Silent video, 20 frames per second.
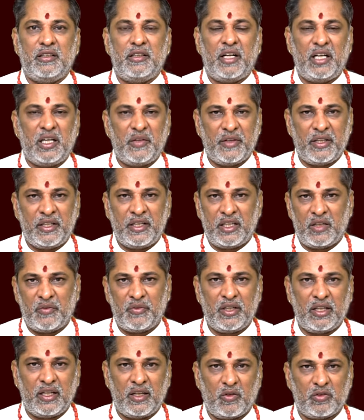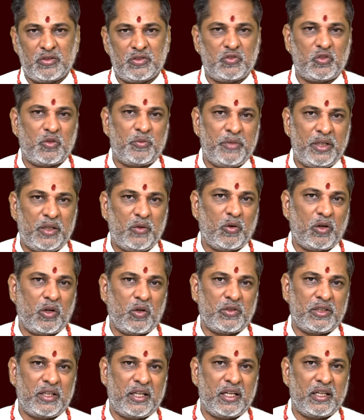రెండు వేల ఇరవై నాలుగో సంవత్సరం మే
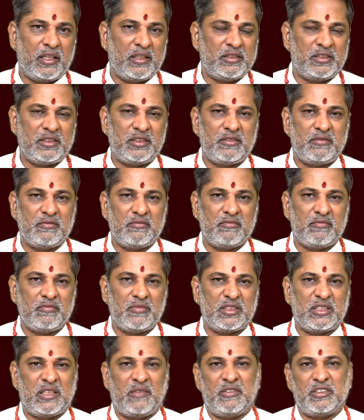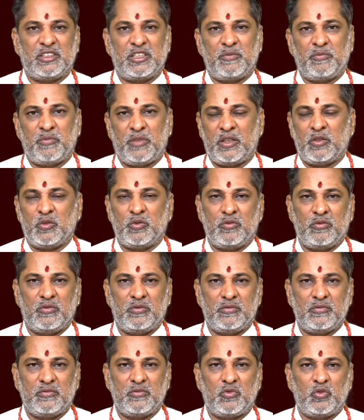ఒకటవ తారీఖు నుంచి సంవత్సరం పాటు
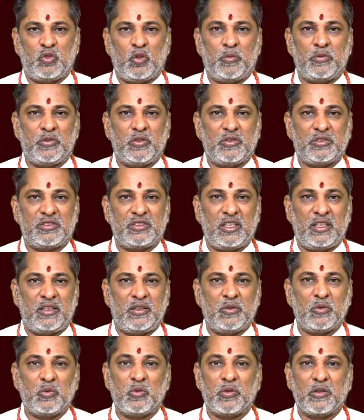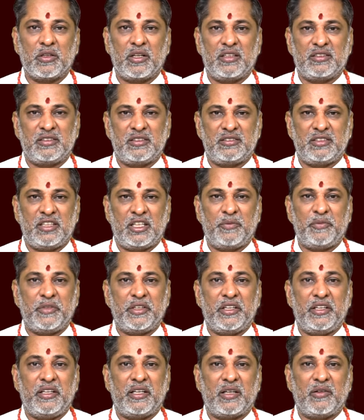తొమ్మిదవ స్థానంలో గురుగ్రహ సంచారం
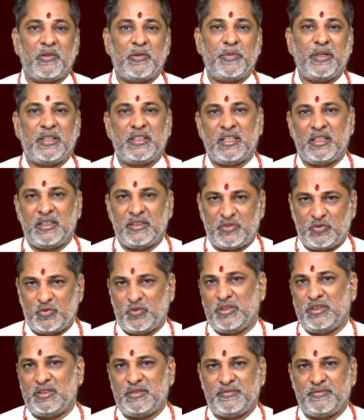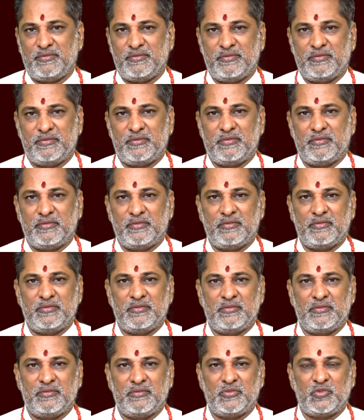మీకు ఏ రకమైన ఫలితాలను ఇస్తుంది
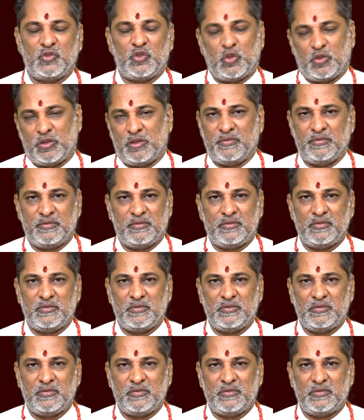చూద్దాం